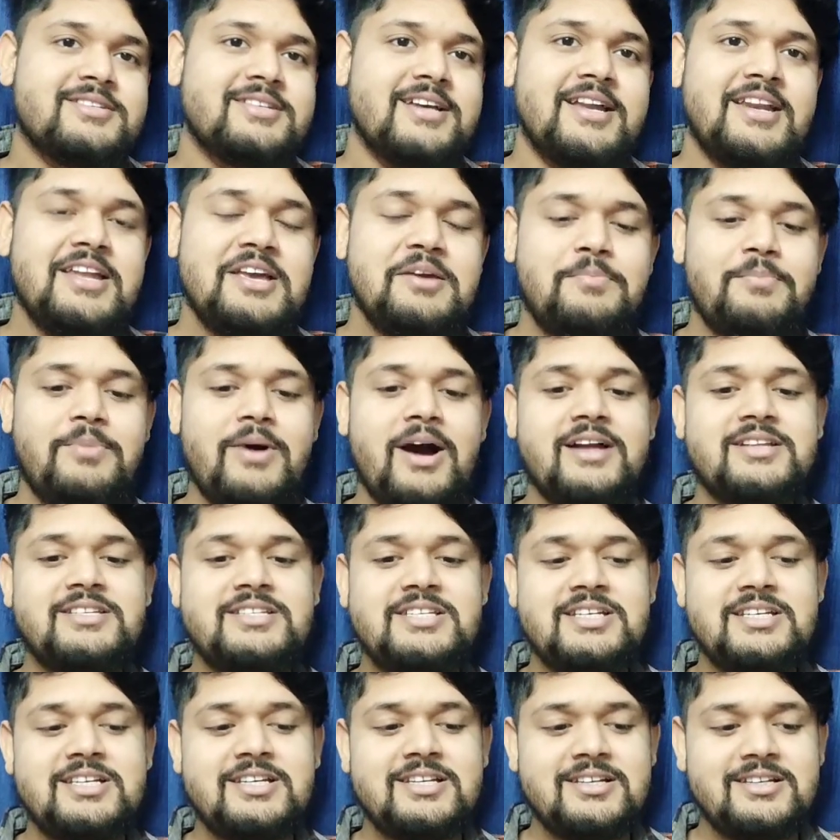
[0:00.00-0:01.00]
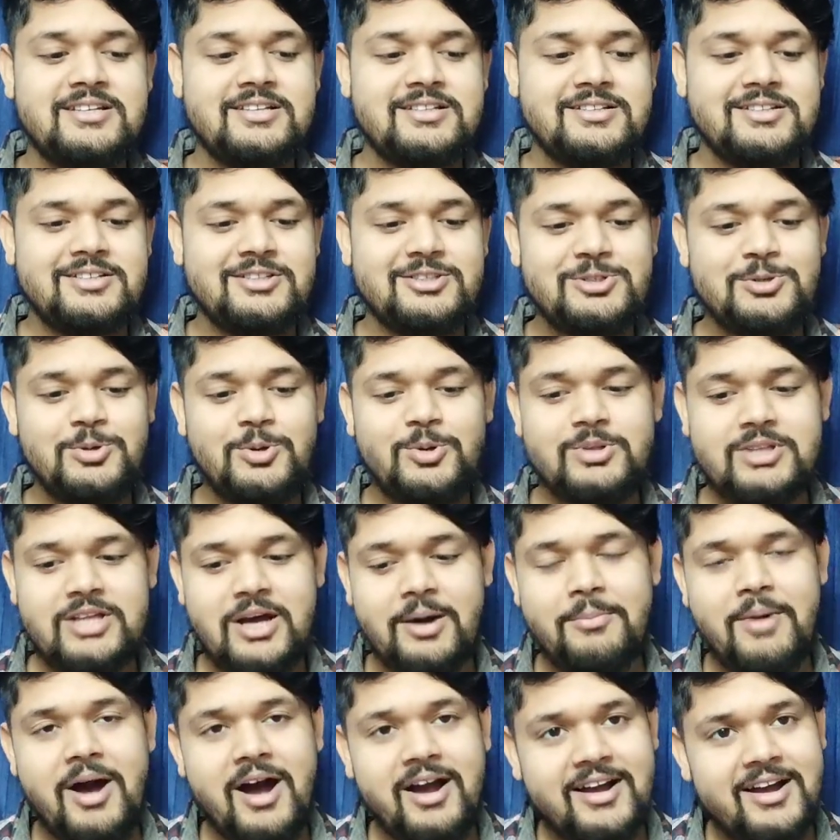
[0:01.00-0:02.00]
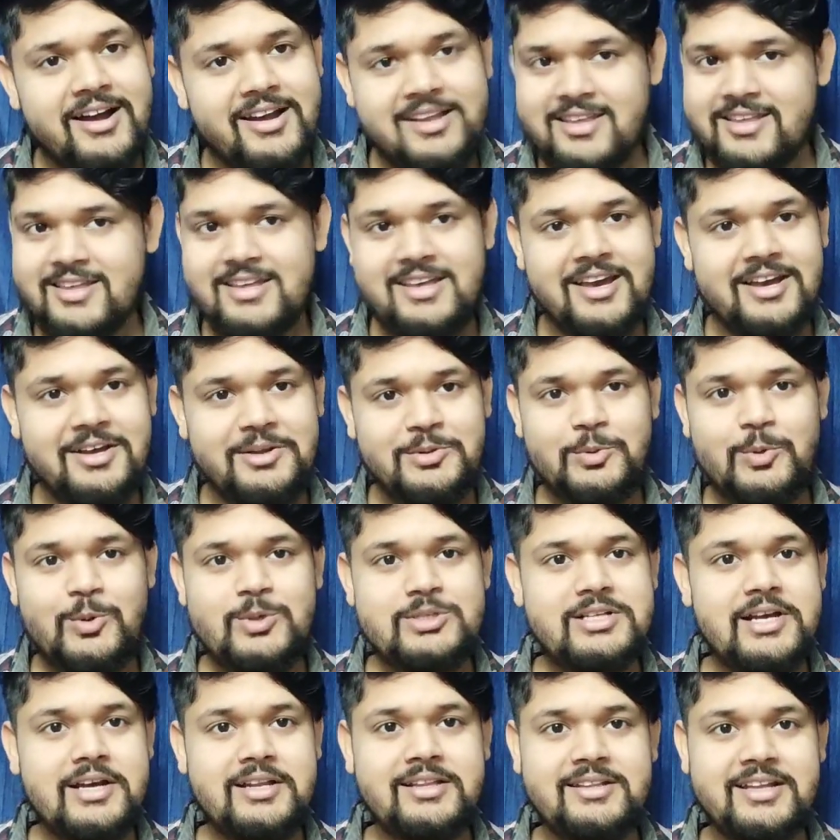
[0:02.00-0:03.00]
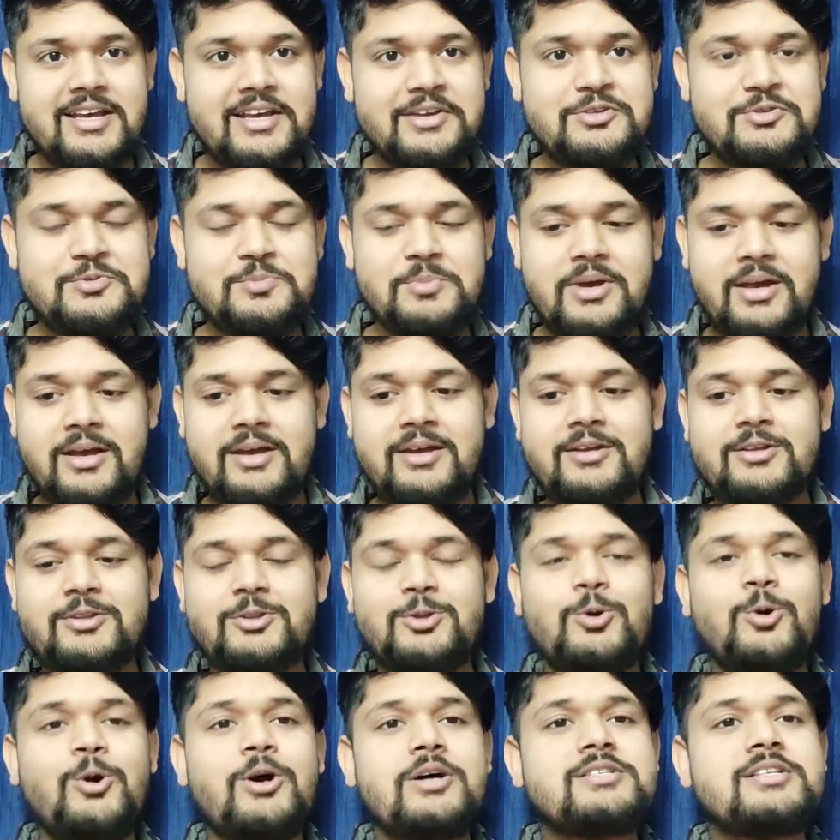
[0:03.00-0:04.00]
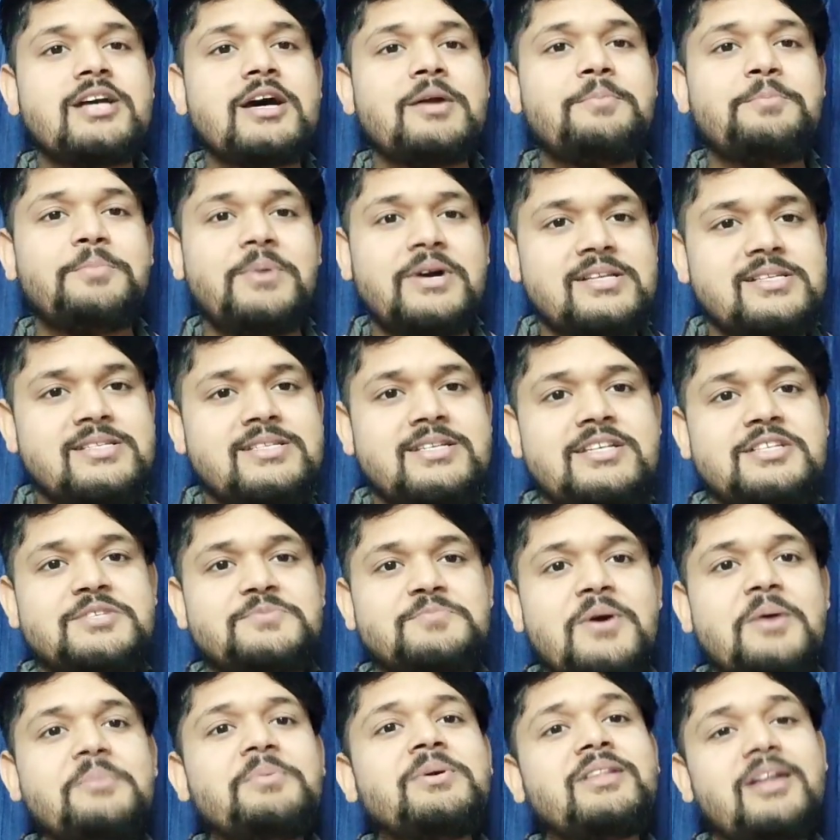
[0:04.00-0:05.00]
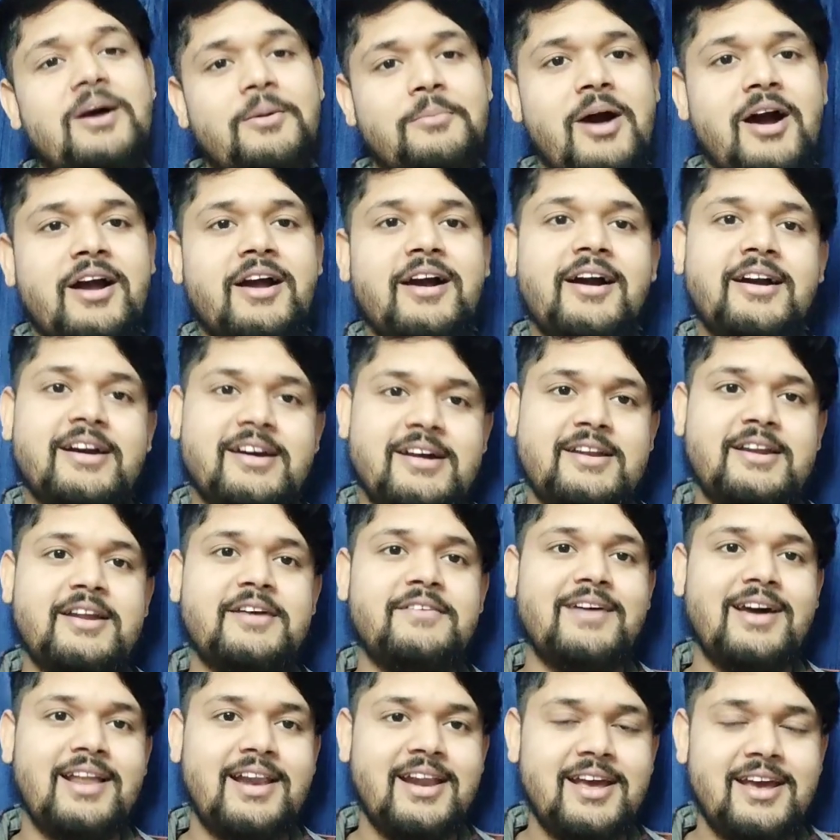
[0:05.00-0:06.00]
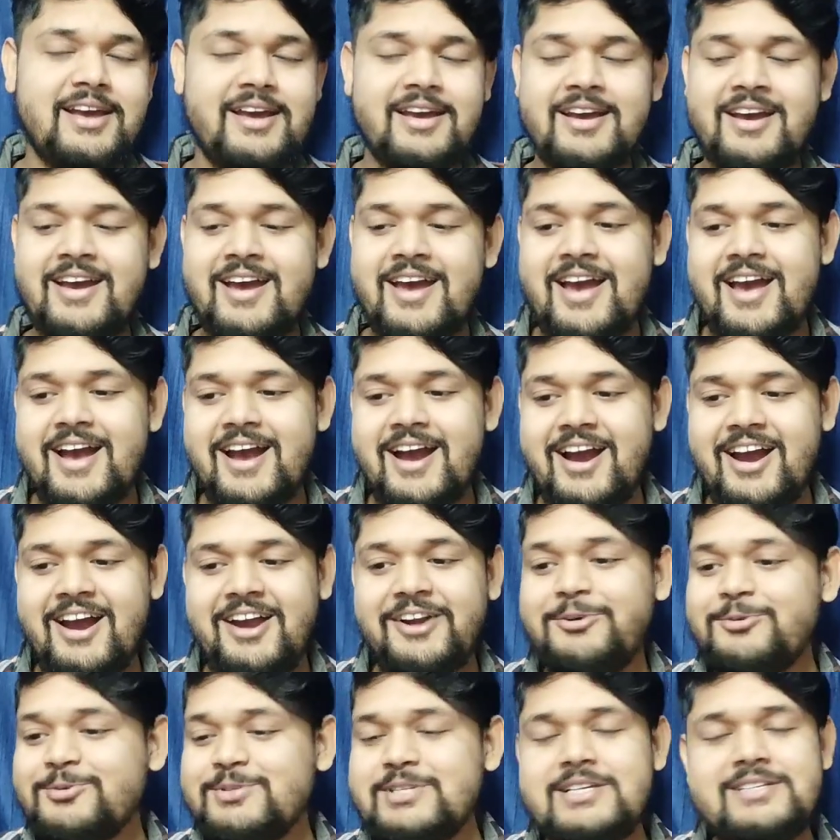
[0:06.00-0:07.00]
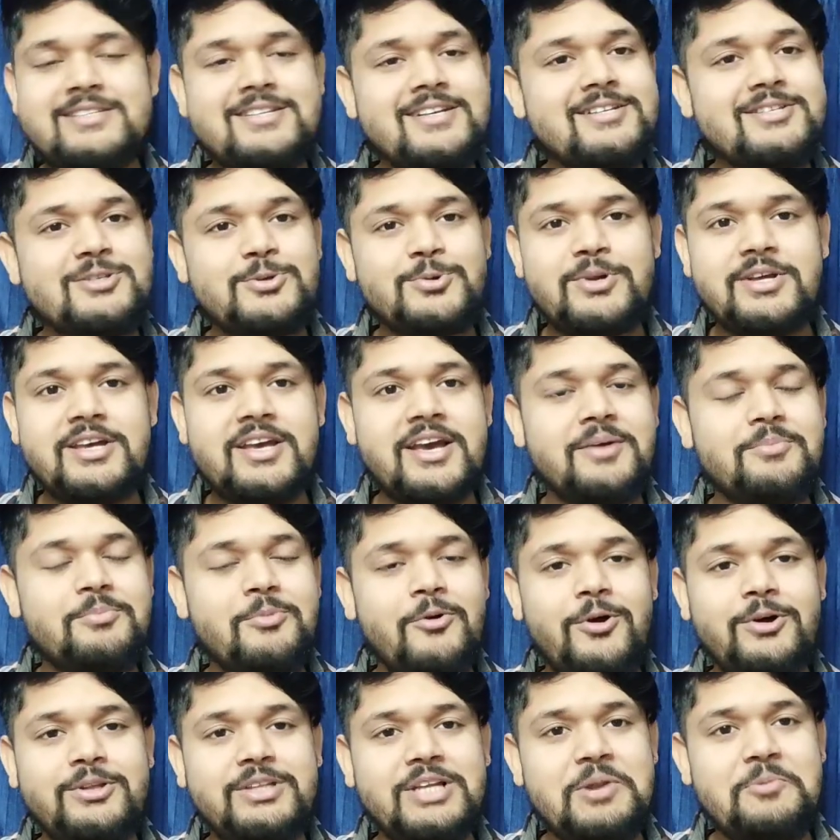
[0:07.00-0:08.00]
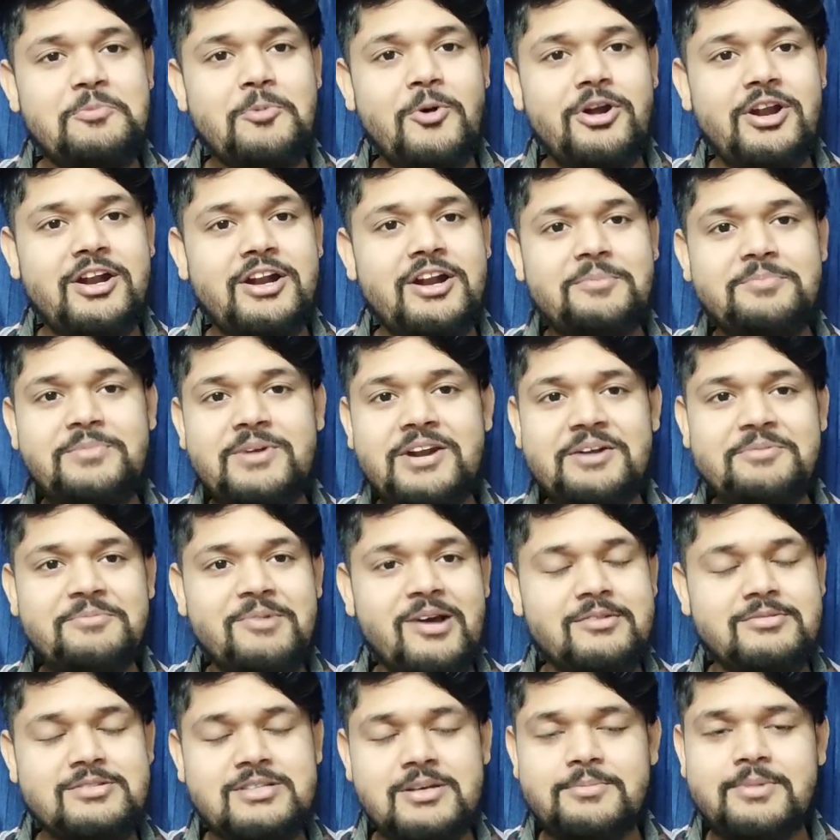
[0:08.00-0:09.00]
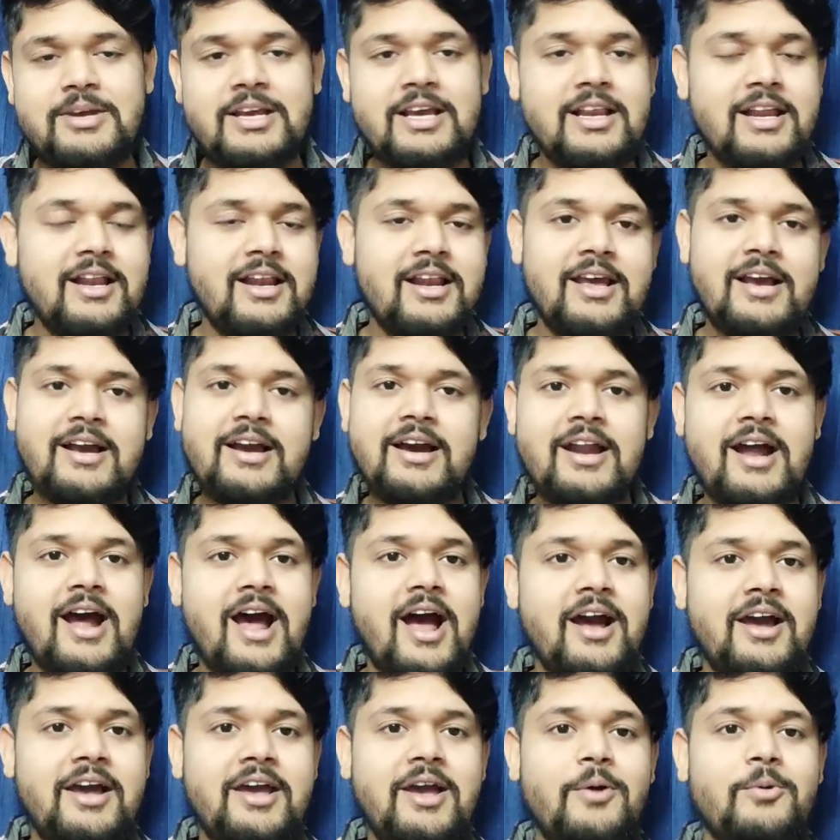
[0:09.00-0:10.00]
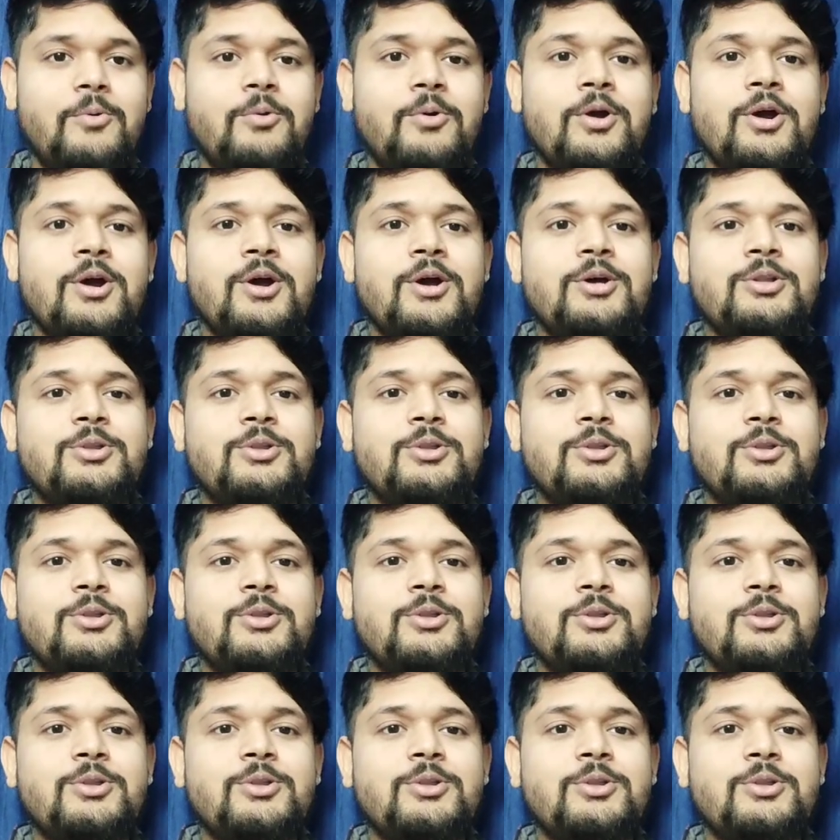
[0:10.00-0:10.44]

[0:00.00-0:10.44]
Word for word: सनी पाजी जो धमाका किए हैं 2023 में 2025 में भी धमाका करने वाले हैं एंड उसी से जुड़ी एक बहुत ही इंपॉर्टेंट अपडेट मैं आप सभी के लिए लेकर आ गया हूँ